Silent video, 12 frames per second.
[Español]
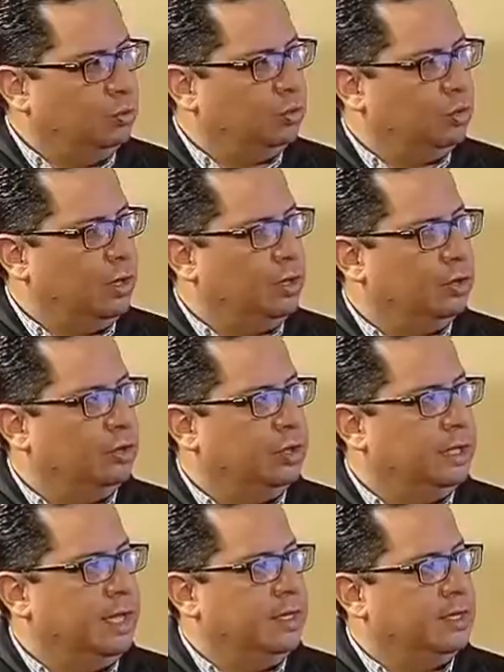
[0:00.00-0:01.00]
punto en
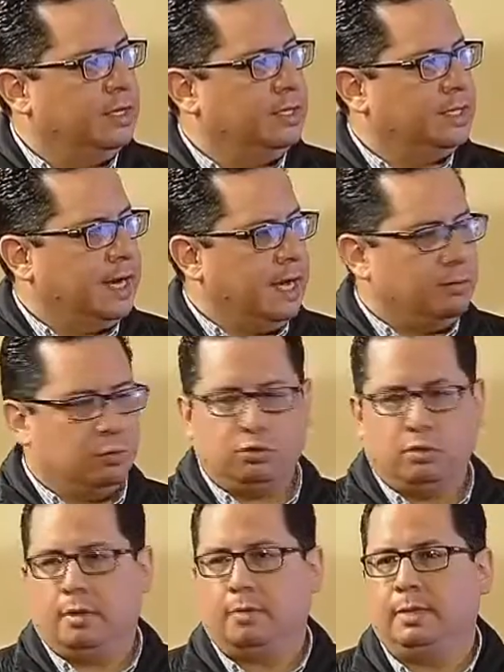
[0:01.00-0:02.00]
donde llegamos
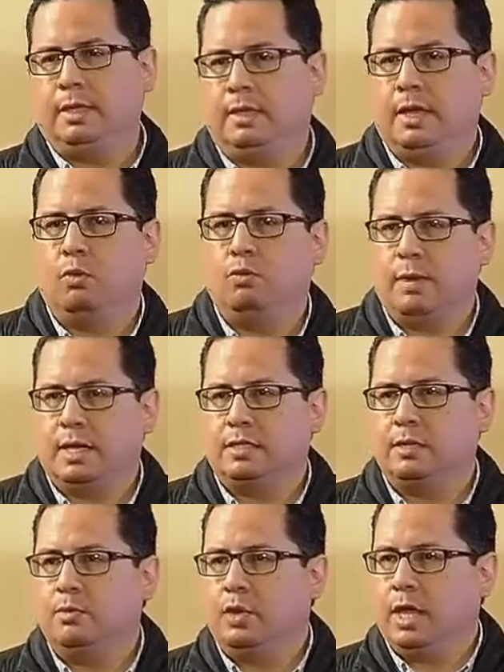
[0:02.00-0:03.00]
nuevamente a un
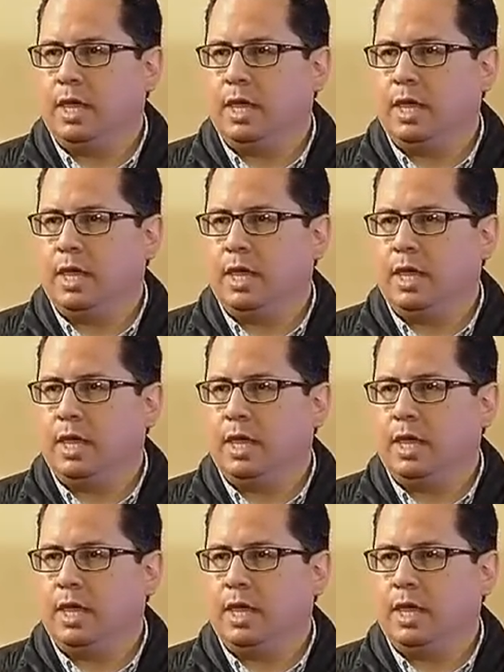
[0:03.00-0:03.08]
máximo y